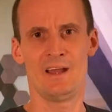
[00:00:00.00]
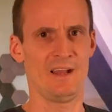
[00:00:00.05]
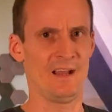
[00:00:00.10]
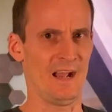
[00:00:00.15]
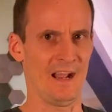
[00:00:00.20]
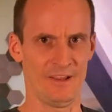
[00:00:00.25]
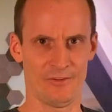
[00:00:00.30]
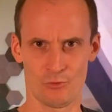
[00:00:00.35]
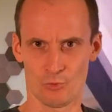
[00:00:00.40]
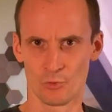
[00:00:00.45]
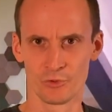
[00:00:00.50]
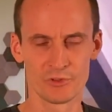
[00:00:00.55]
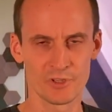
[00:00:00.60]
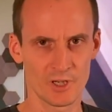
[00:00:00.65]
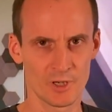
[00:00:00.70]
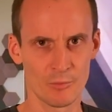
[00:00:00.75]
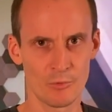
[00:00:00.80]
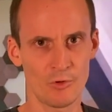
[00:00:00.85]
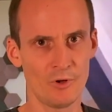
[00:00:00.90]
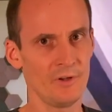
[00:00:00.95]
Heißt
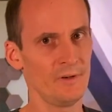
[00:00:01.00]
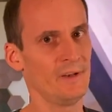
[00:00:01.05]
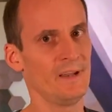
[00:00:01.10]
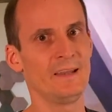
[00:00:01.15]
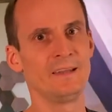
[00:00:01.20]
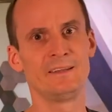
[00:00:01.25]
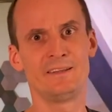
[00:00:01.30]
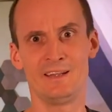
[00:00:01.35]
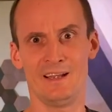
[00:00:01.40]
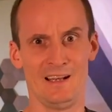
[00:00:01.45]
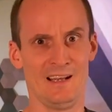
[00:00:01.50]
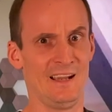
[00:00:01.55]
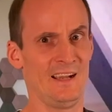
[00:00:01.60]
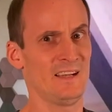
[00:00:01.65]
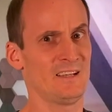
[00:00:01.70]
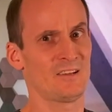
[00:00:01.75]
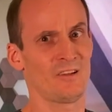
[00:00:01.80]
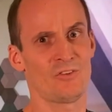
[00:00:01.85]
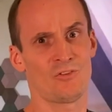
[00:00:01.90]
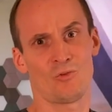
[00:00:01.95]
runtergebrochen, der
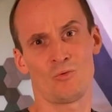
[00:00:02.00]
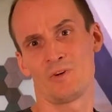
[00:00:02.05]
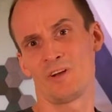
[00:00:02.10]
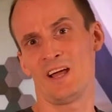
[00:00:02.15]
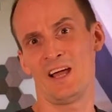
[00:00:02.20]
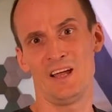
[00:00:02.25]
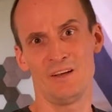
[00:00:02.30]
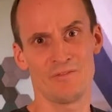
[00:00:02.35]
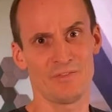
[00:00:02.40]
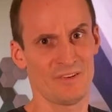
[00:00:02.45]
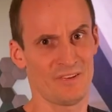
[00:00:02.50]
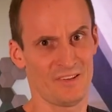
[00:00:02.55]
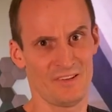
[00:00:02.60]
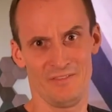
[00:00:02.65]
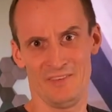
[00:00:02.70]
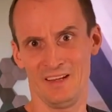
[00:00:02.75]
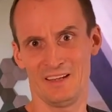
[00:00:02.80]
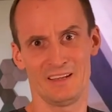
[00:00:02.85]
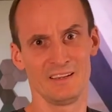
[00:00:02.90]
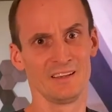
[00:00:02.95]
leichteste und einfachste Weg,